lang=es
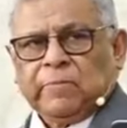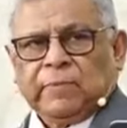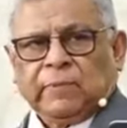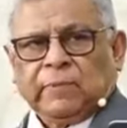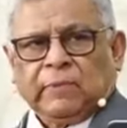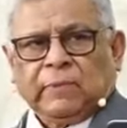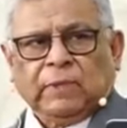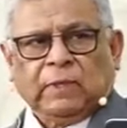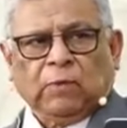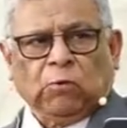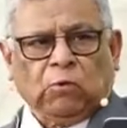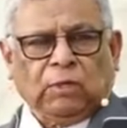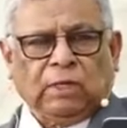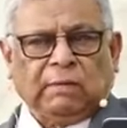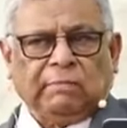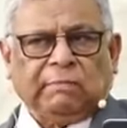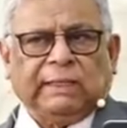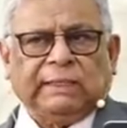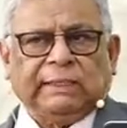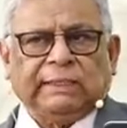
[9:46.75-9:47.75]
de un
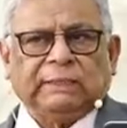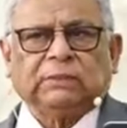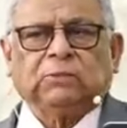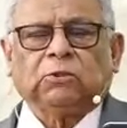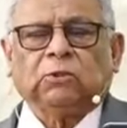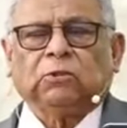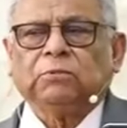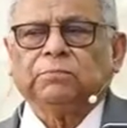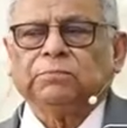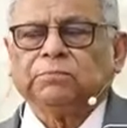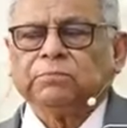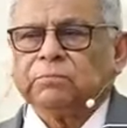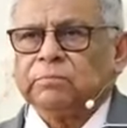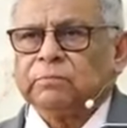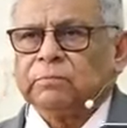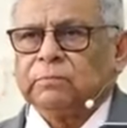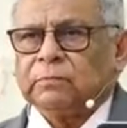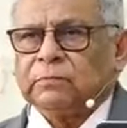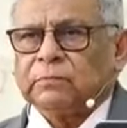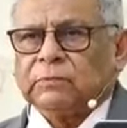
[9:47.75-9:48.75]
gran maestro,
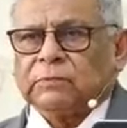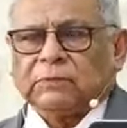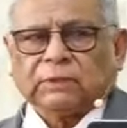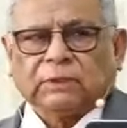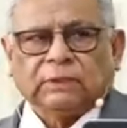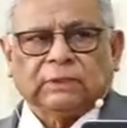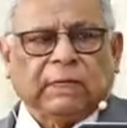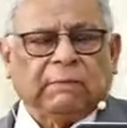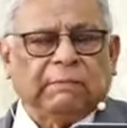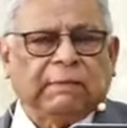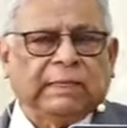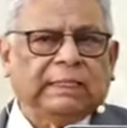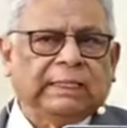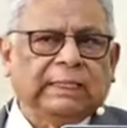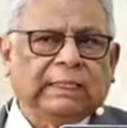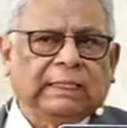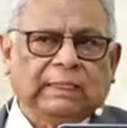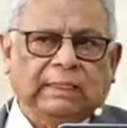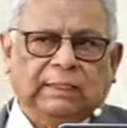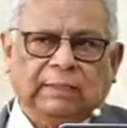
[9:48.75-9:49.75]

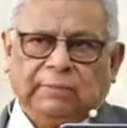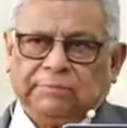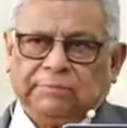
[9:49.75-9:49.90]
Gamaliel,